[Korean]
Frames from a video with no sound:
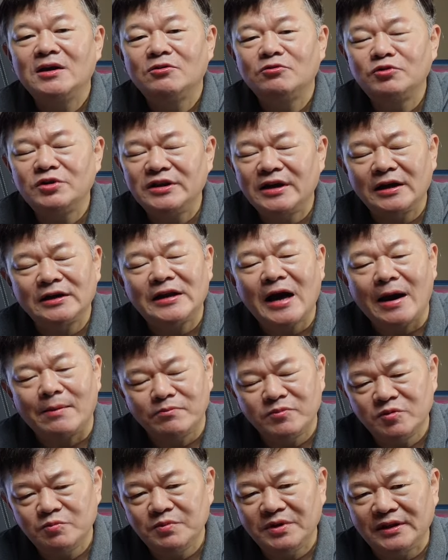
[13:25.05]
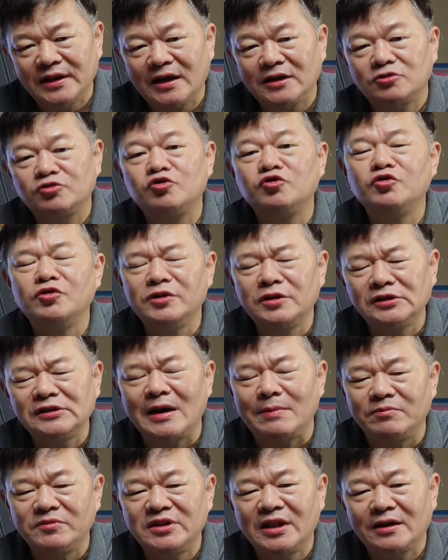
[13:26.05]
우리 개는 안 뭡니다 주인을
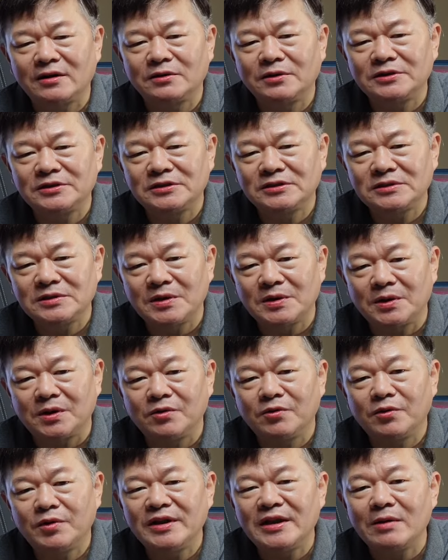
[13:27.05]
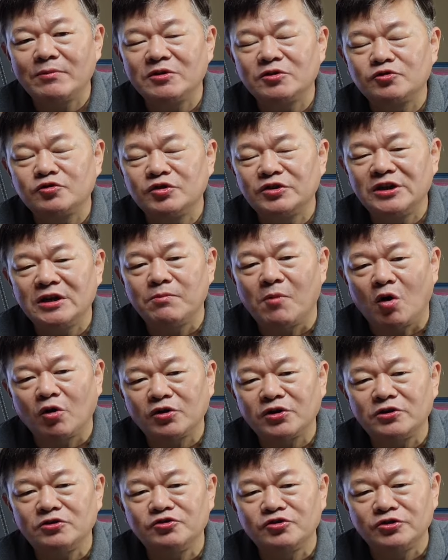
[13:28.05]
안 문다는 것이죠 왜냐하면 주인이
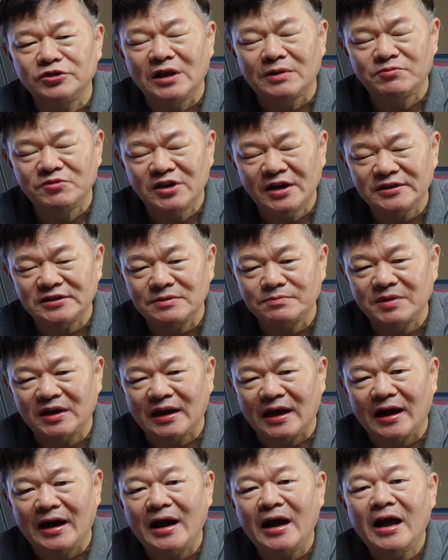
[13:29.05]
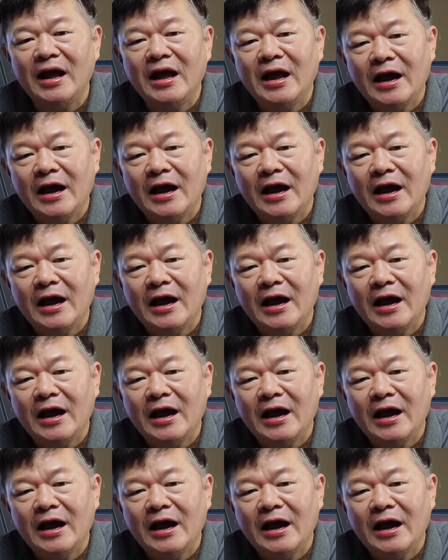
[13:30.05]
먹이를 주는데 물겠습니까